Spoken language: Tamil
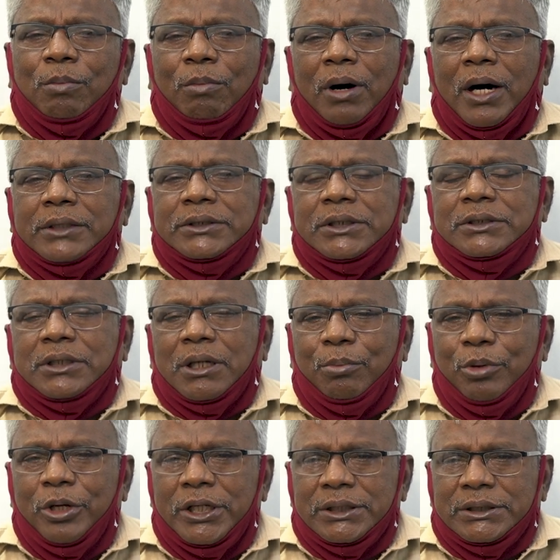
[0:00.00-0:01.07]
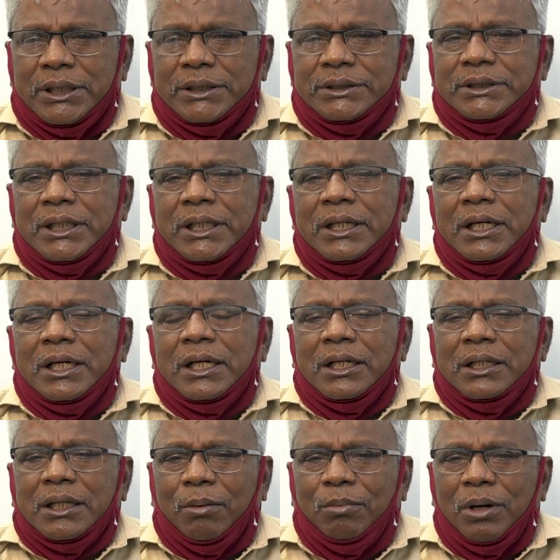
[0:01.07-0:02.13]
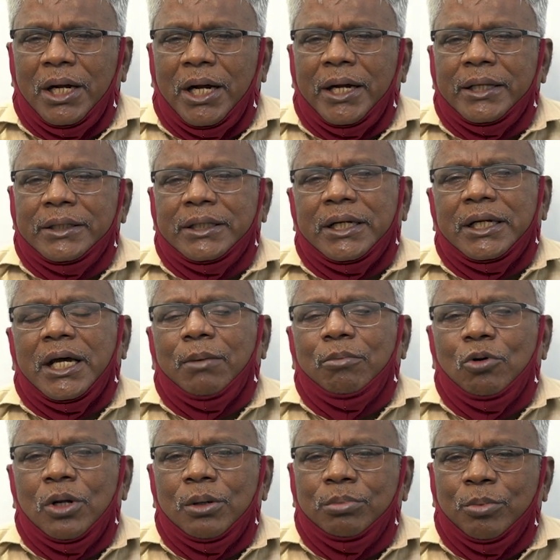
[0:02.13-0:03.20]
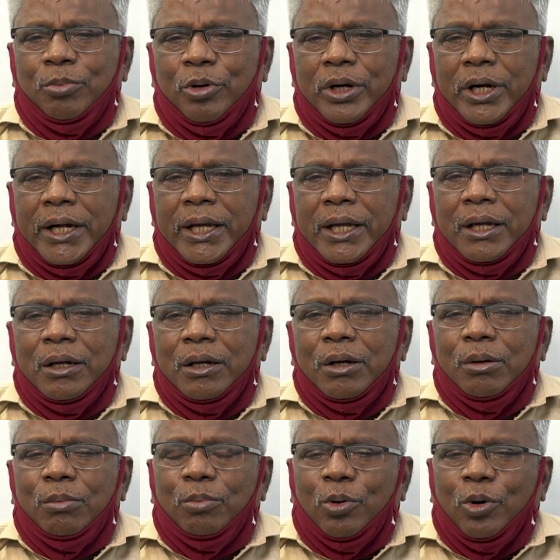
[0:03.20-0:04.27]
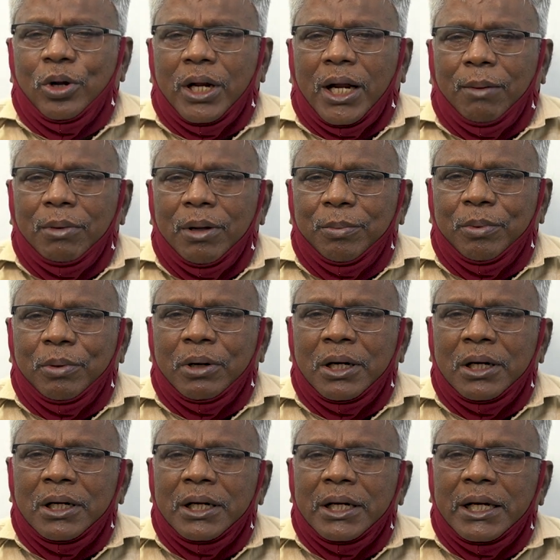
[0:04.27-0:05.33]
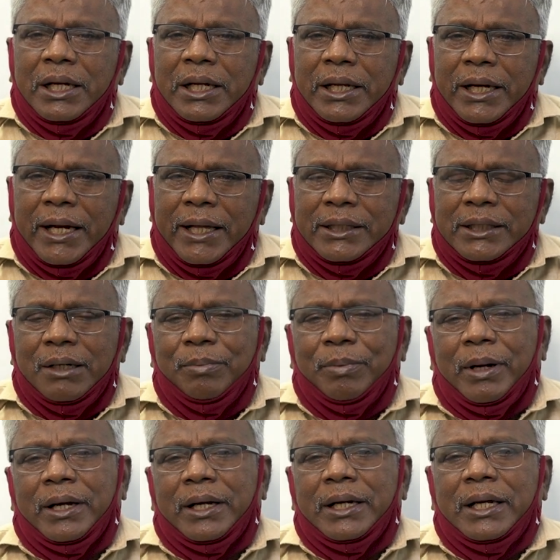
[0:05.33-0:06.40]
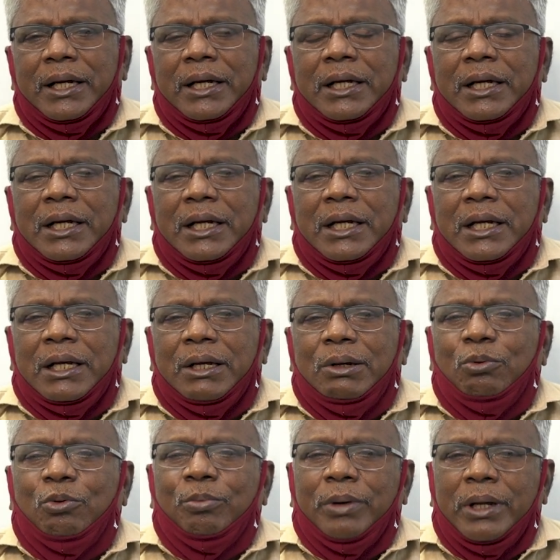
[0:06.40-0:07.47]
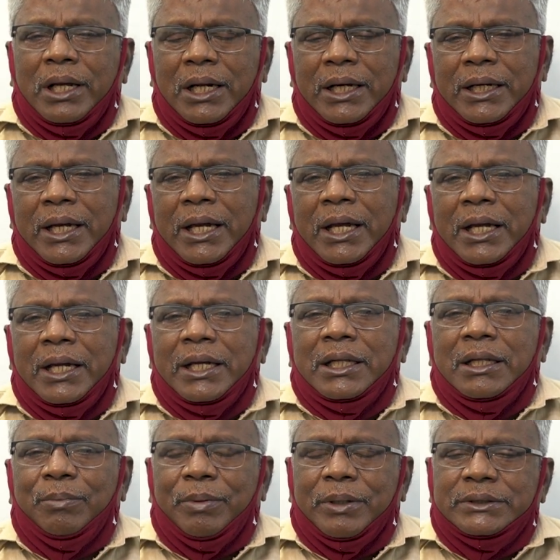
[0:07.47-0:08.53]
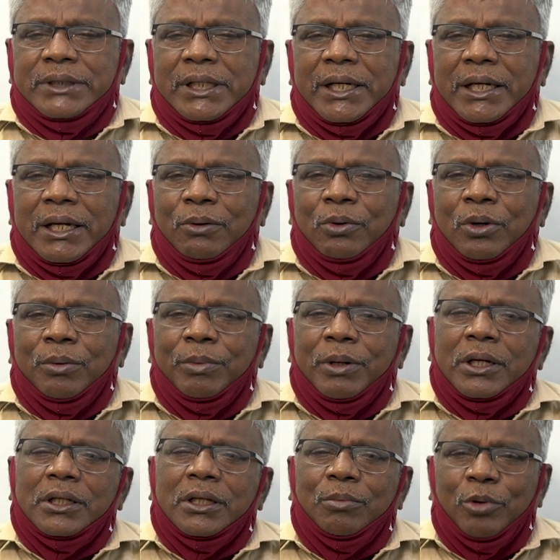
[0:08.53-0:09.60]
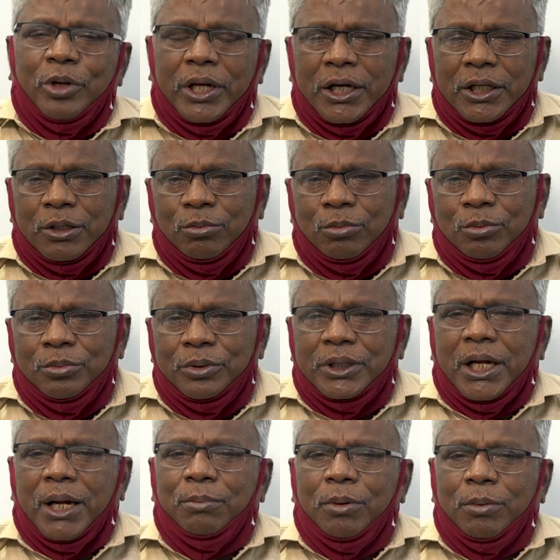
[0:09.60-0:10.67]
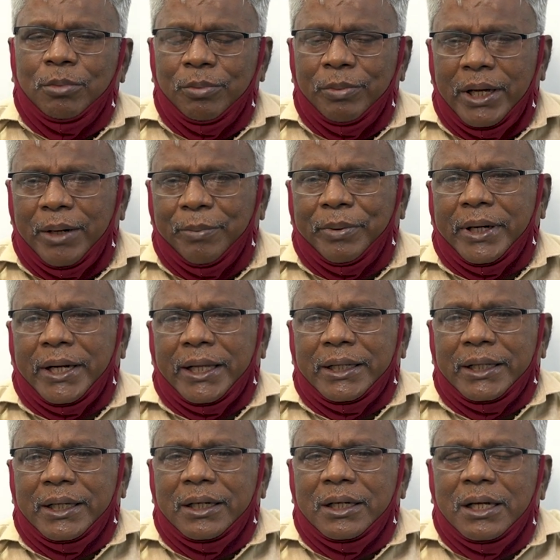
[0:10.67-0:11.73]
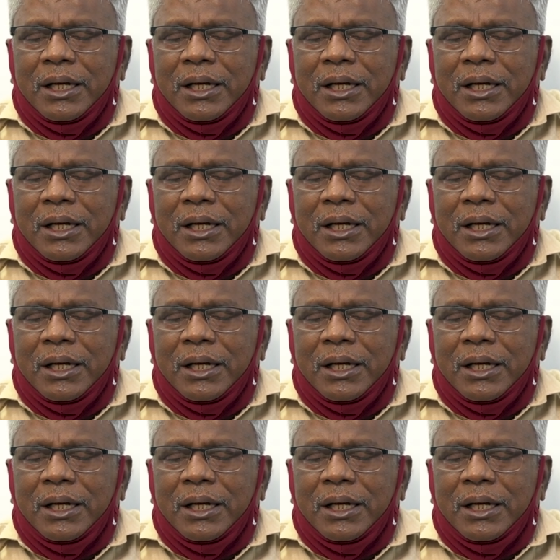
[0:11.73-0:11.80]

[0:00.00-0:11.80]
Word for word: மார்க்சிஸ்ட் கம்யூனிஸ்ட் கட்சி தமிழ்நாடு தீண்டாமை ஒழிப்பு முன்னணி போன்ற அமைப்புகள் இணைந்த பிறகு உண்மையிலேயே இந்த பிரச்சனைக்கு ஒரு மிகுந்த முக்கியத்துவமும் திருப்பமும் ஏற்பட்டது